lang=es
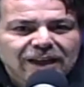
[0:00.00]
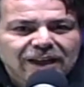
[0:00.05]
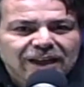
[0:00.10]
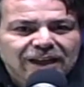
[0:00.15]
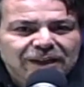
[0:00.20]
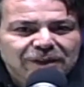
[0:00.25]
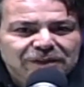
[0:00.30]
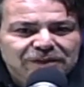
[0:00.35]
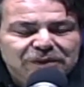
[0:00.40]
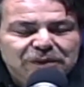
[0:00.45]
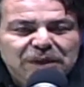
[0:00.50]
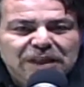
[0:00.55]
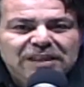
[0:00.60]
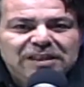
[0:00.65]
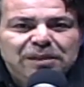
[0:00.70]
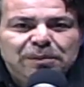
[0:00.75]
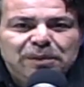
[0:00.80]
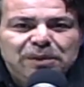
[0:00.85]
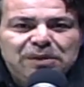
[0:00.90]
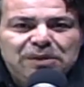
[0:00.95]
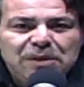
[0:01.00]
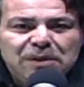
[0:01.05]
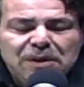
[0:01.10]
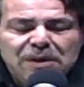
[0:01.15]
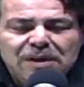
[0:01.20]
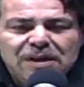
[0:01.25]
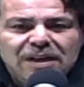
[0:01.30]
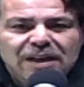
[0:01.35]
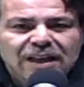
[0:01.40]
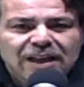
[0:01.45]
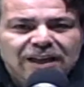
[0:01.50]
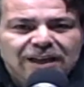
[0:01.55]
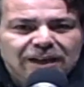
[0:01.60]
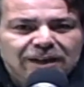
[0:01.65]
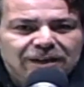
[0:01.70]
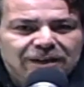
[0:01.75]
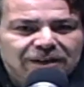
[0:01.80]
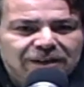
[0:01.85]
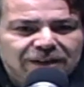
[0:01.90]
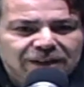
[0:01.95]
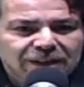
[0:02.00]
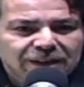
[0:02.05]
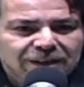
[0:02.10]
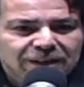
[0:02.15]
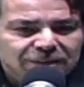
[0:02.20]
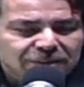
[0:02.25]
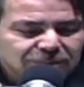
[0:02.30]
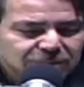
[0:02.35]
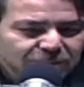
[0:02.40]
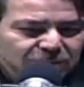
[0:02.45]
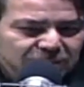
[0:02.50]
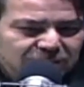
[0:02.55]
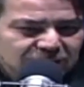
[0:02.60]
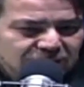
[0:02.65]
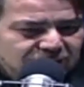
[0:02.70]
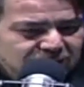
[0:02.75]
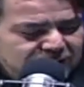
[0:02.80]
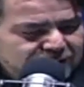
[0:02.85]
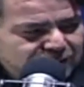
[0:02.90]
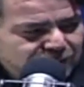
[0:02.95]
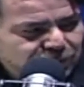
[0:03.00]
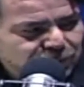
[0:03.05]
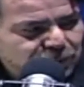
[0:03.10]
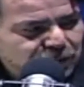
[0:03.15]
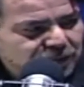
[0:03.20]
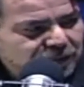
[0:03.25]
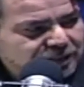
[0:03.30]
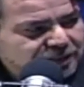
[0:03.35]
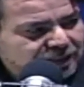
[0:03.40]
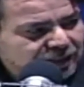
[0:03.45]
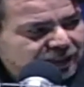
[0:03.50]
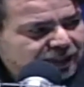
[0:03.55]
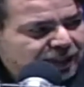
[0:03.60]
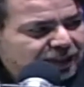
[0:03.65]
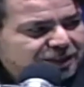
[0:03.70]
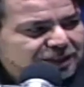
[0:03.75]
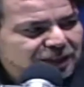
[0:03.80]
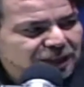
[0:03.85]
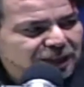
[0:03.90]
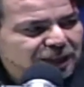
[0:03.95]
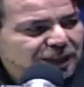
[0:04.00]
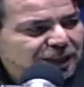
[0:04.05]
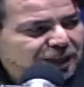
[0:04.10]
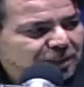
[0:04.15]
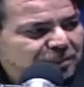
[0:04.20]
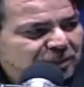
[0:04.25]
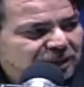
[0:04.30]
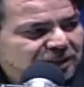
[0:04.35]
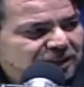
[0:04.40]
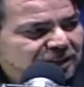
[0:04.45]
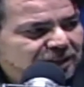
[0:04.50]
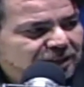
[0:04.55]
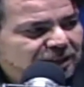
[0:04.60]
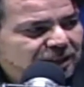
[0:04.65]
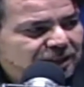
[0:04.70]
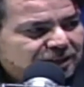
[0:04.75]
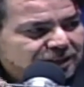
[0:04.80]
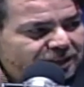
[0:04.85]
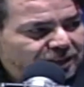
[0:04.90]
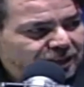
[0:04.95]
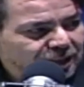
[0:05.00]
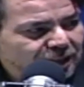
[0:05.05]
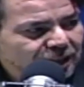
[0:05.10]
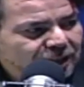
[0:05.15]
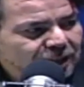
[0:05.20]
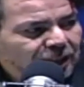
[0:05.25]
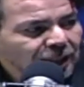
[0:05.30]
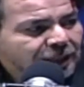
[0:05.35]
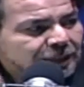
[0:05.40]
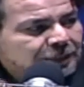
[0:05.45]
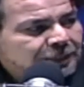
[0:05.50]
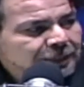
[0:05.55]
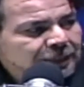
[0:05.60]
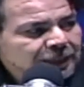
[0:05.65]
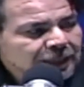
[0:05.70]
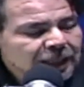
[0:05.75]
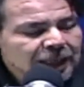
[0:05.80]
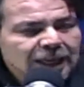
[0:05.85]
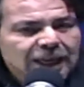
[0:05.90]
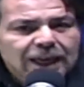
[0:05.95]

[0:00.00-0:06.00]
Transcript: Eh, es una exhibición en, la agencia Ford que está aquí a la salida, Plasencia en Santanita. Ok.